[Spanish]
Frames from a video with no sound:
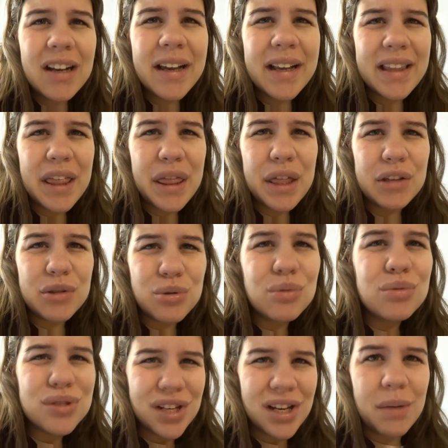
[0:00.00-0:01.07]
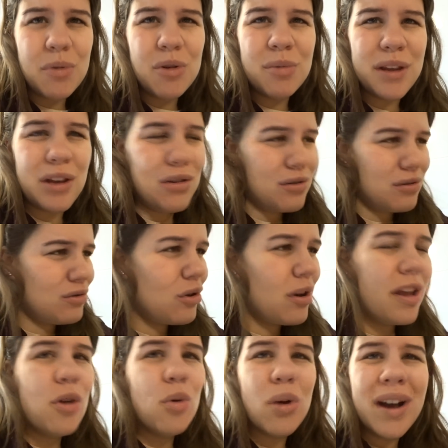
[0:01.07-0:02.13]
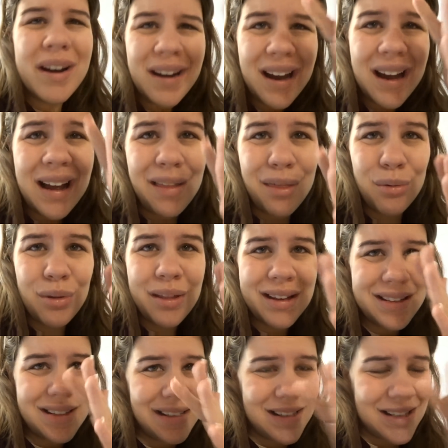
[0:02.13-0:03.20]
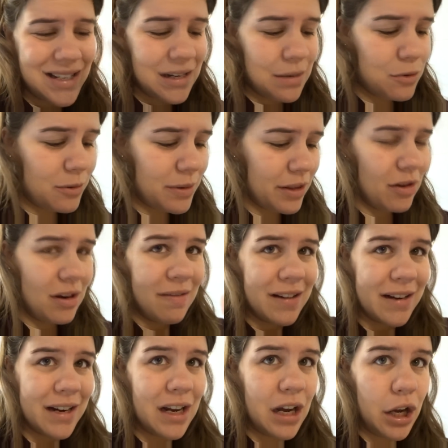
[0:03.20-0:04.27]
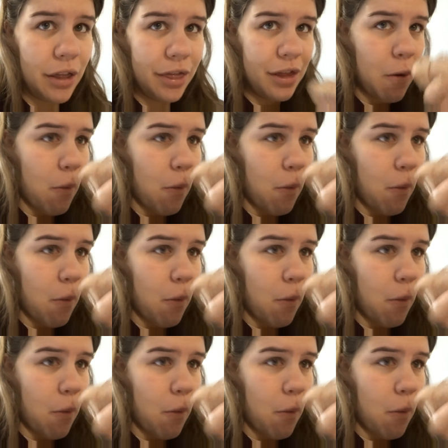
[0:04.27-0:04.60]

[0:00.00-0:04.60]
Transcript: Que dices tú, se ha movido, no hay lugar a dudas, se ha movido la barriga hace...